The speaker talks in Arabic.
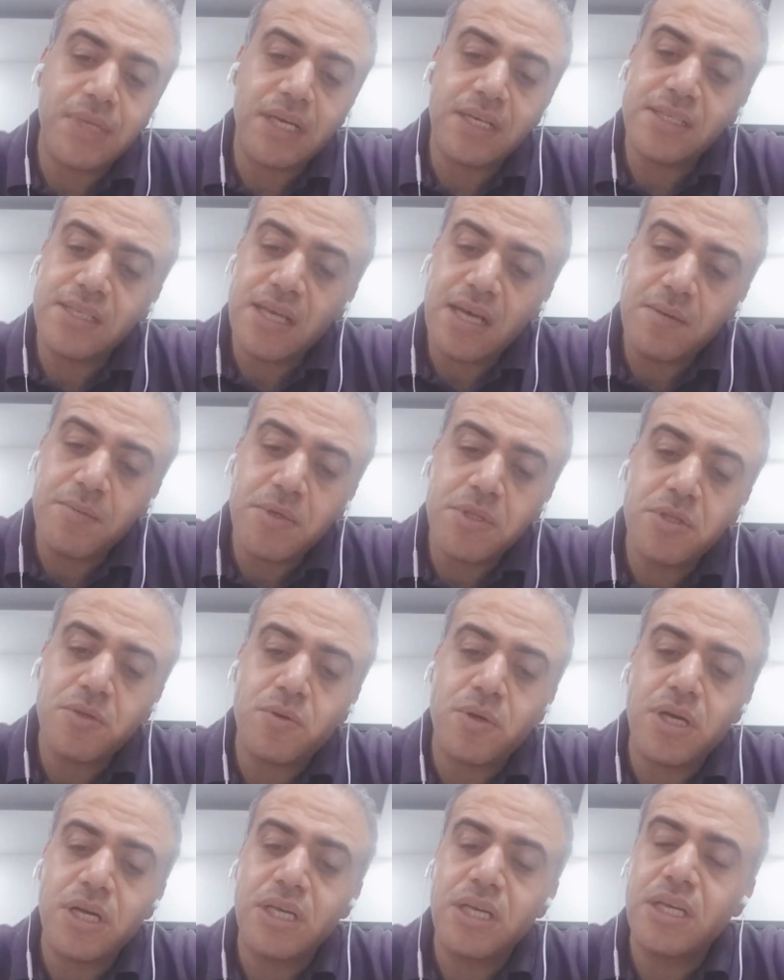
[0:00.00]
أقسام
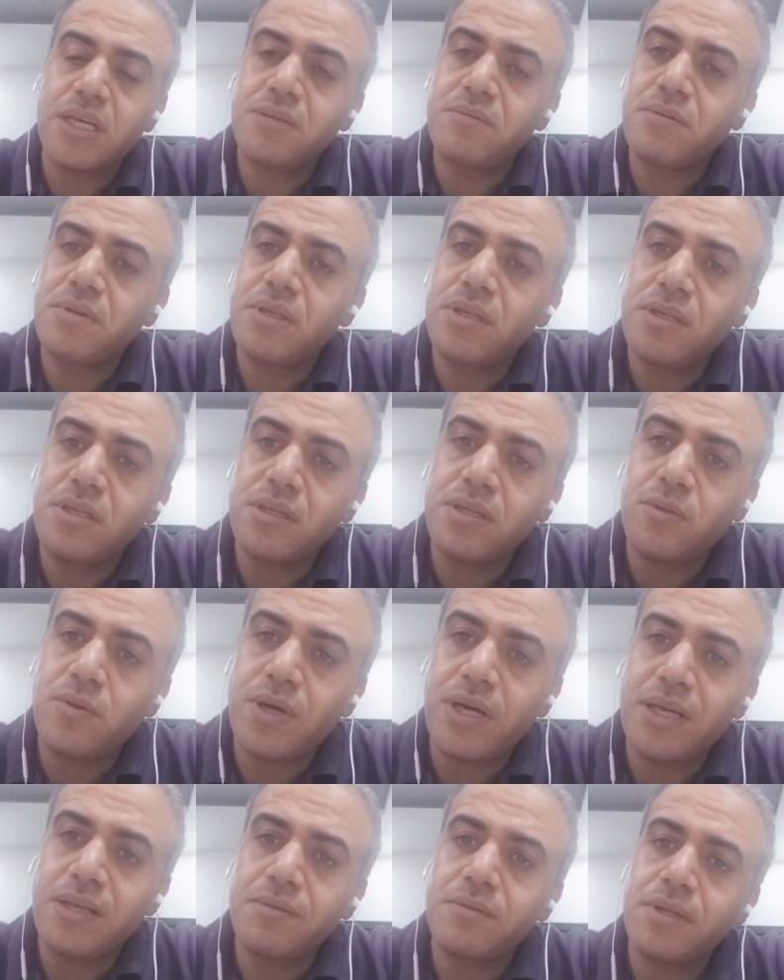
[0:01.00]
الرواية
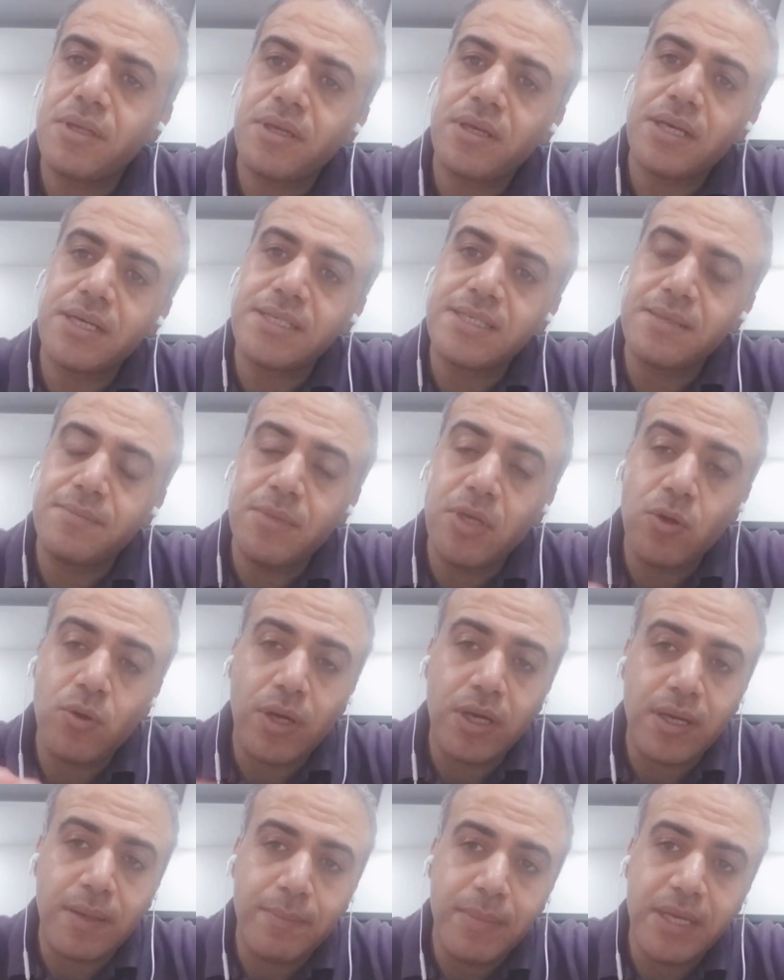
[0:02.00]
الرواية تنقسم
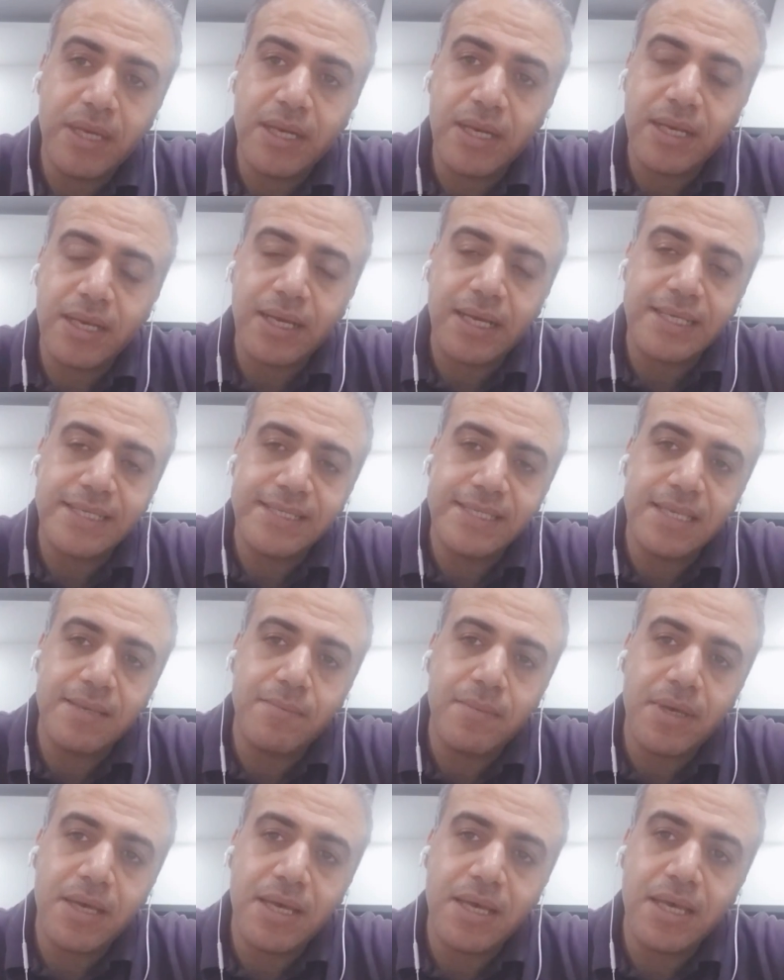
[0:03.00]
لو حبينا
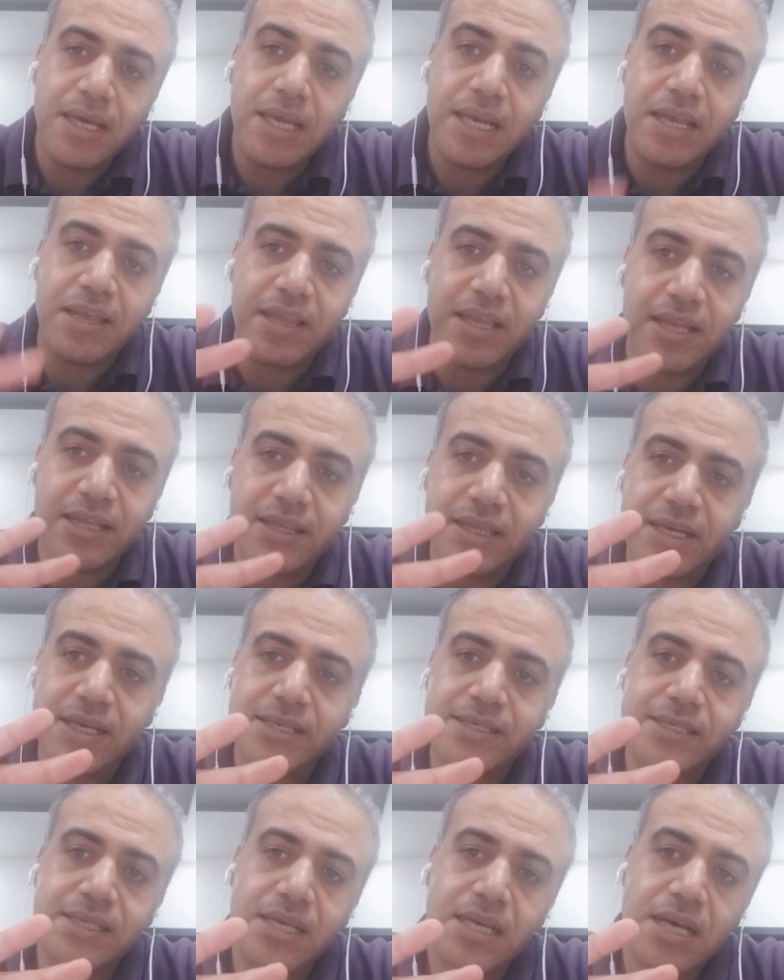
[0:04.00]
نقسمها إلى ثلاثة
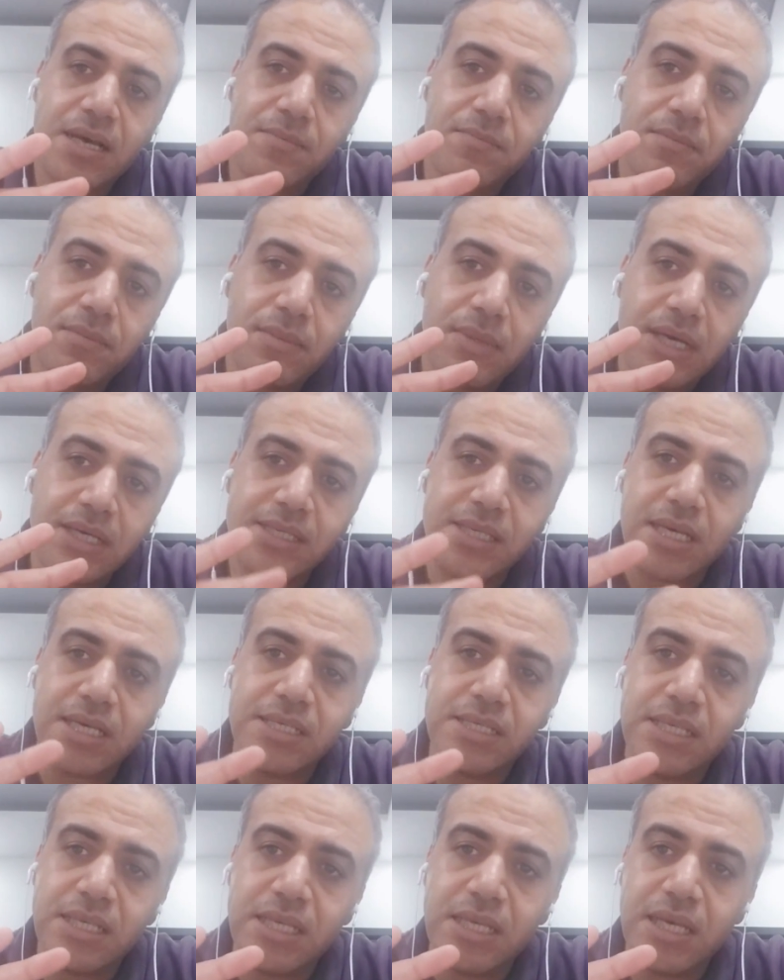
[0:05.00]
أقسام
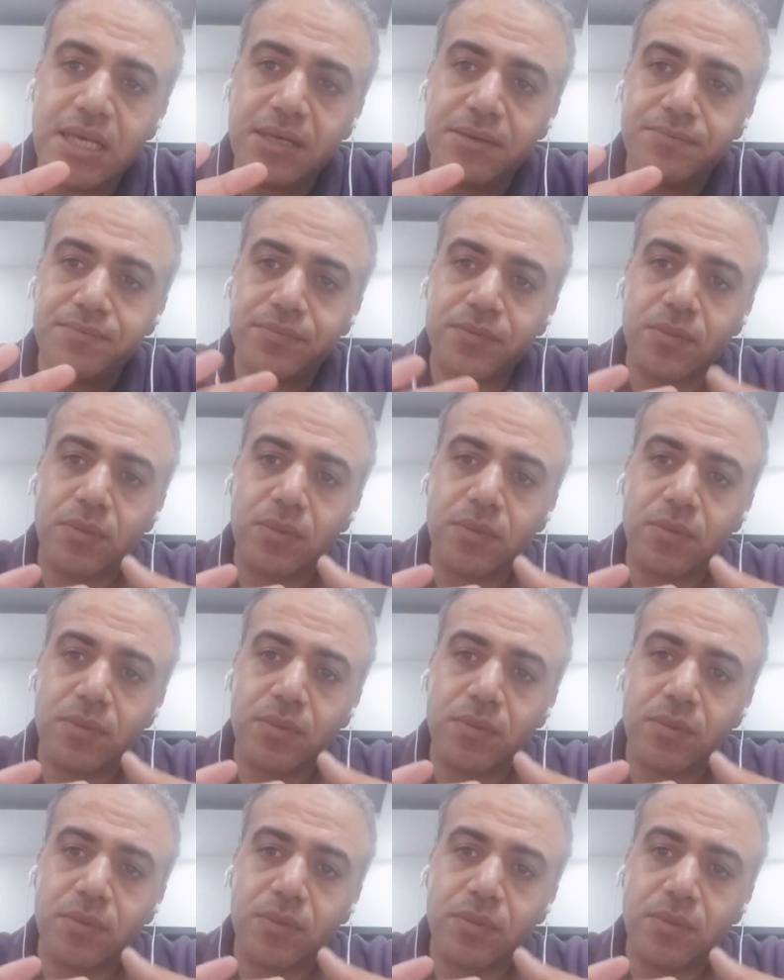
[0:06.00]
أساسية